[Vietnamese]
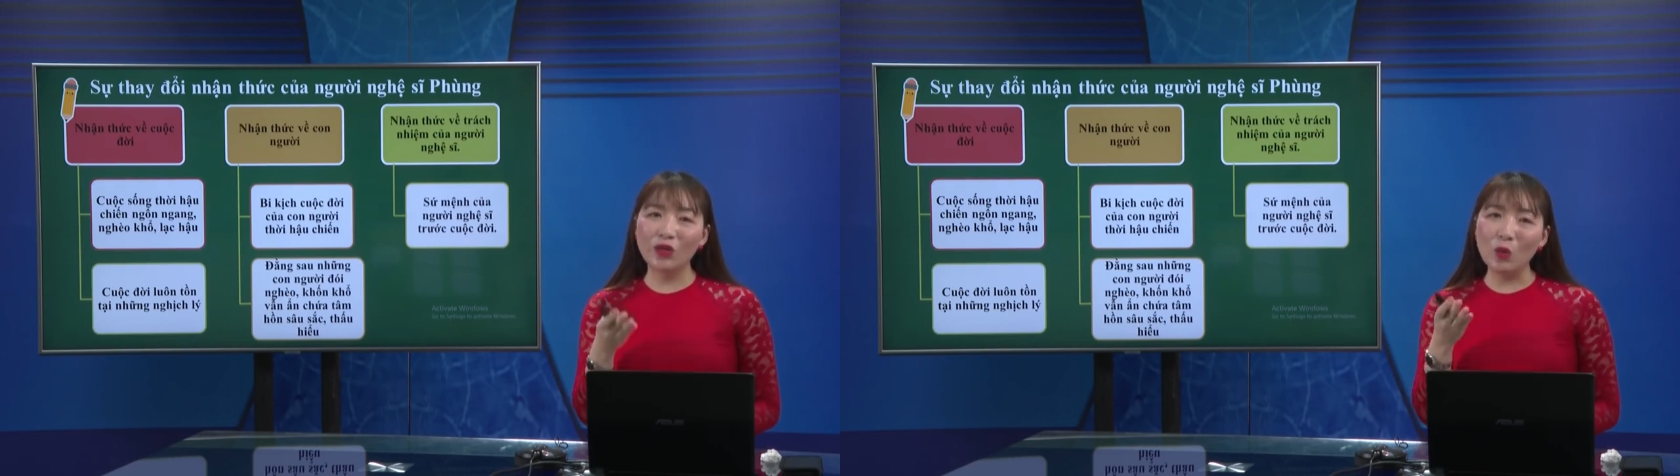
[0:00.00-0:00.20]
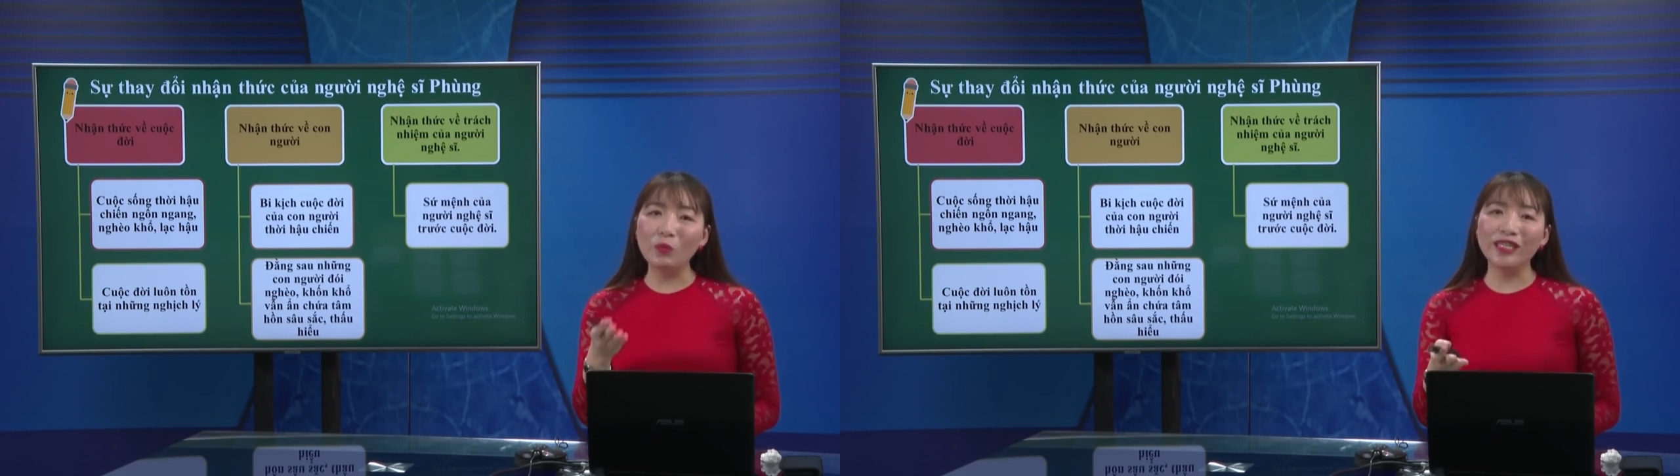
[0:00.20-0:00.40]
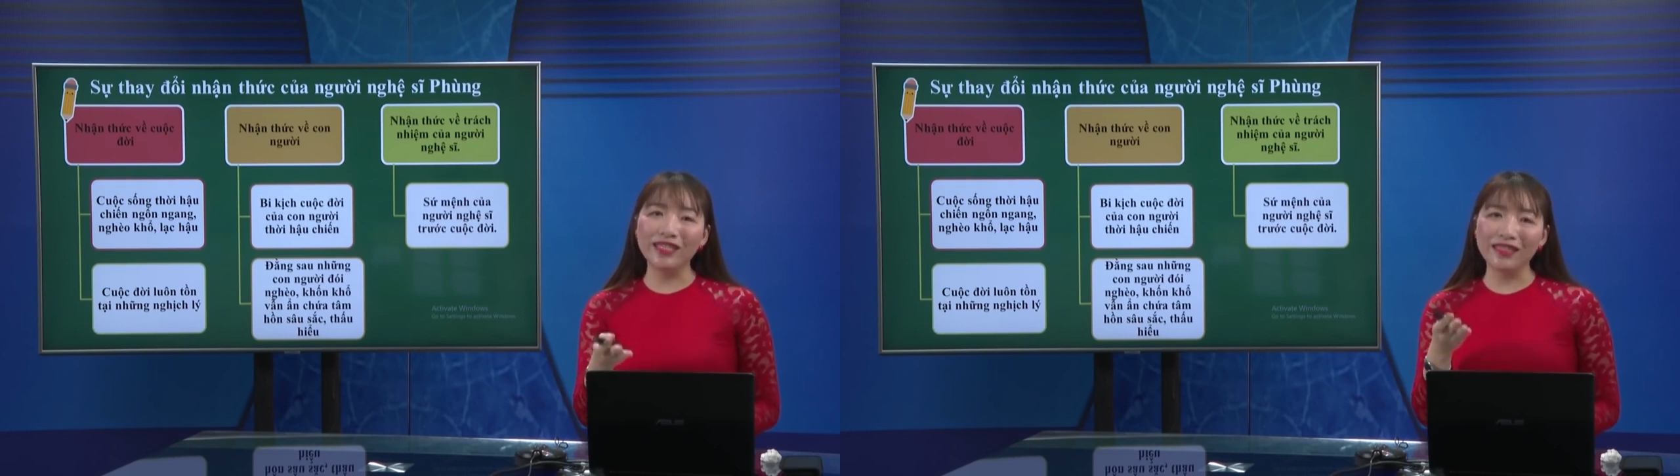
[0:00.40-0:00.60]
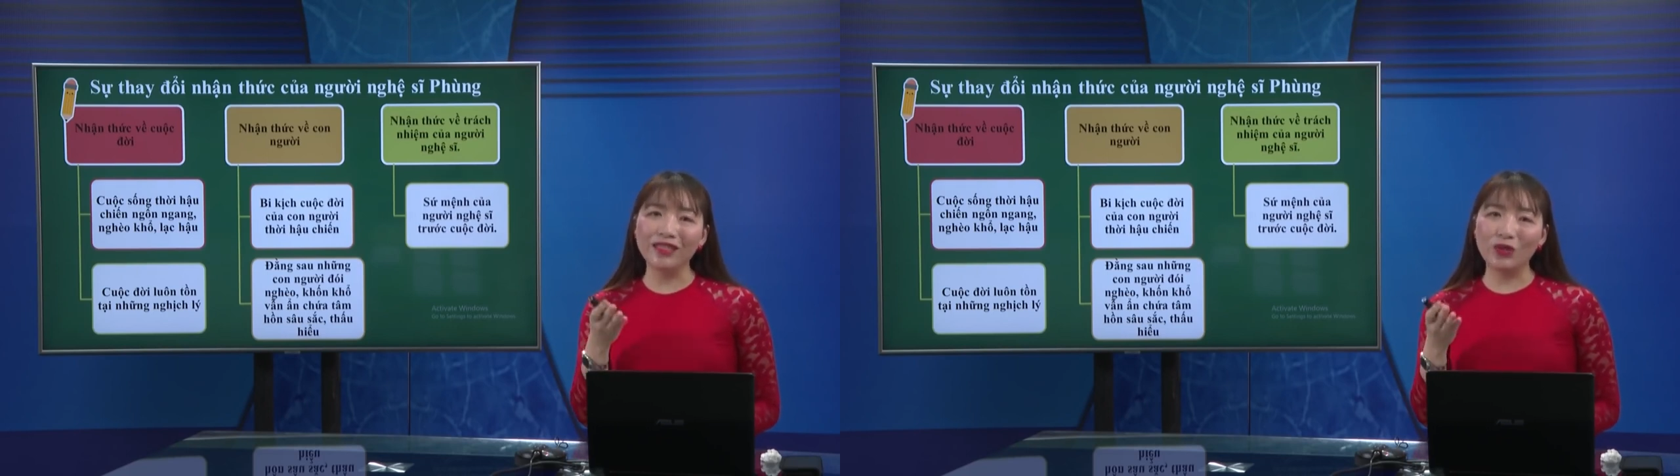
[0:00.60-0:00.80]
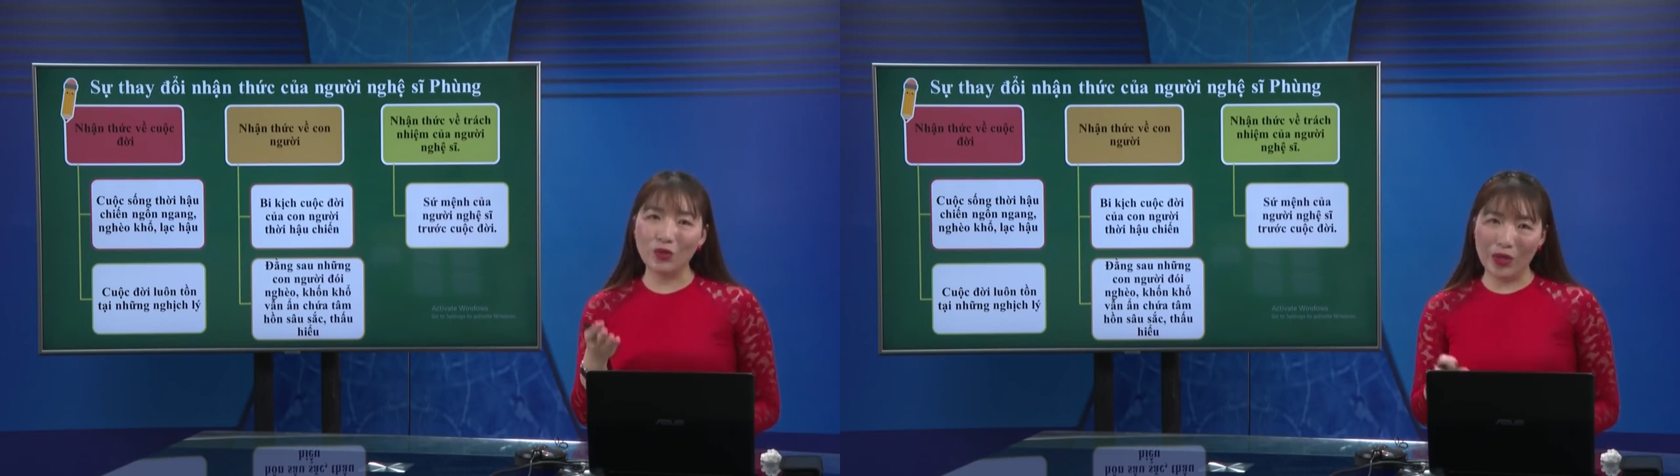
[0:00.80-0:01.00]
cùng đường
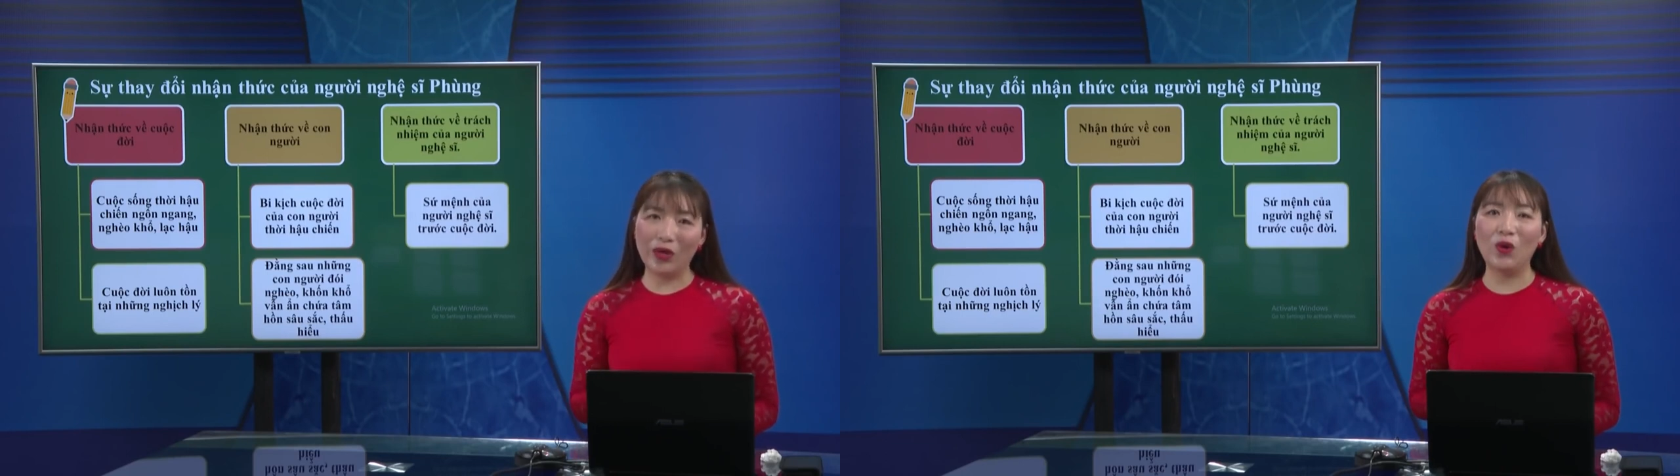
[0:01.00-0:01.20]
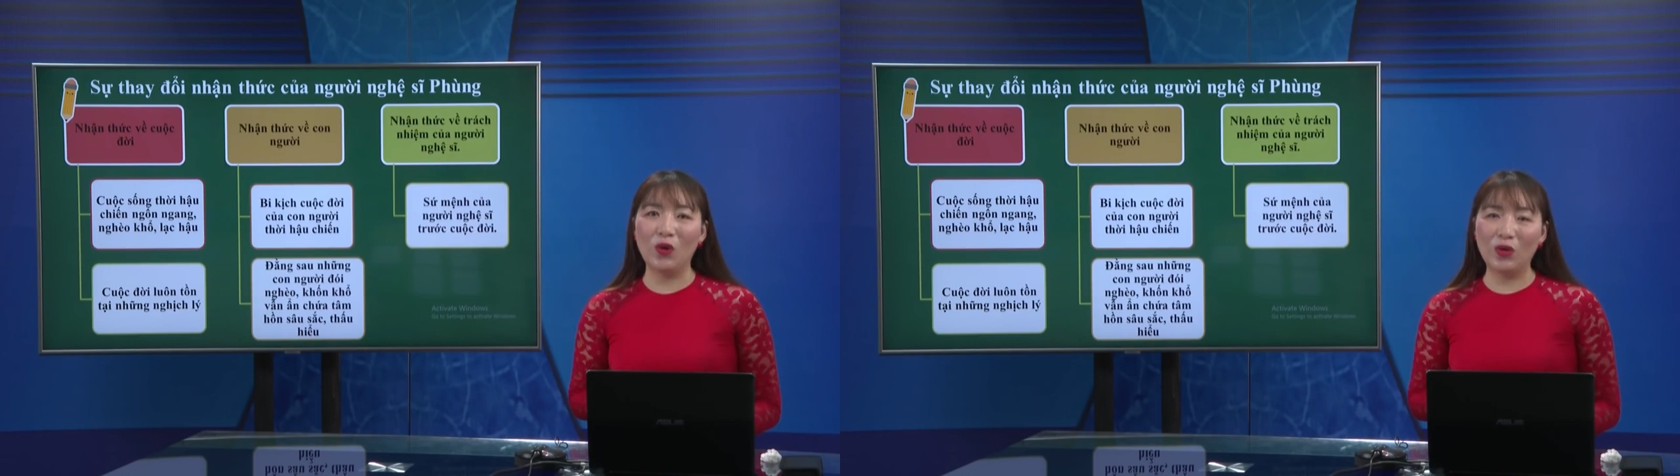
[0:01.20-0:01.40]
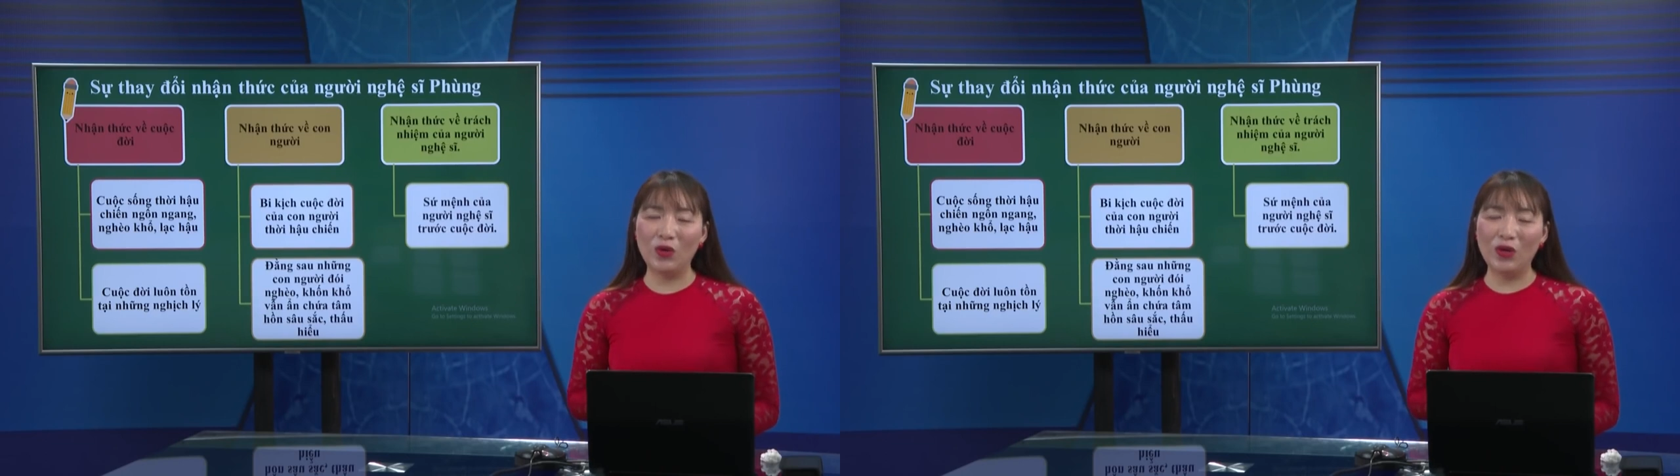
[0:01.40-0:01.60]
tuyệt lộ.